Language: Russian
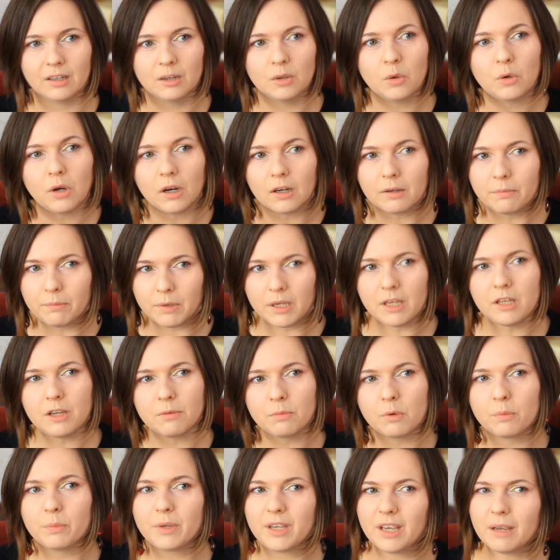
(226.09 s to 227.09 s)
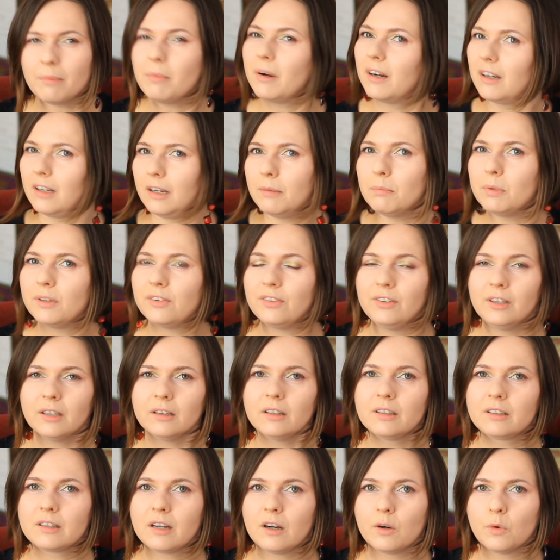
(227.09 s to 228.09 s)
но как минимум ей могли бы
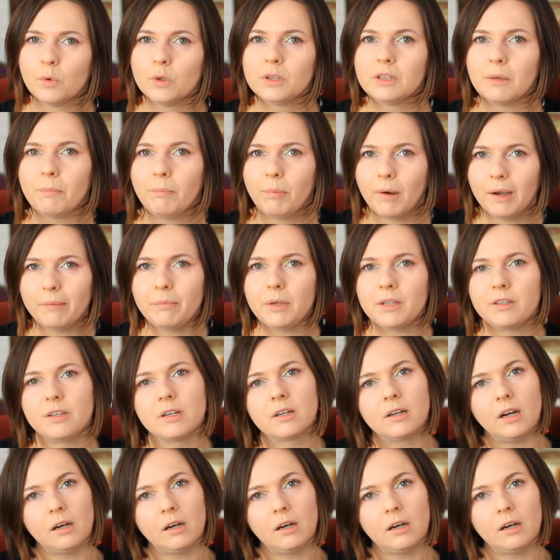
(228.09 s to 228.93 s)
сделать какой-то памятник,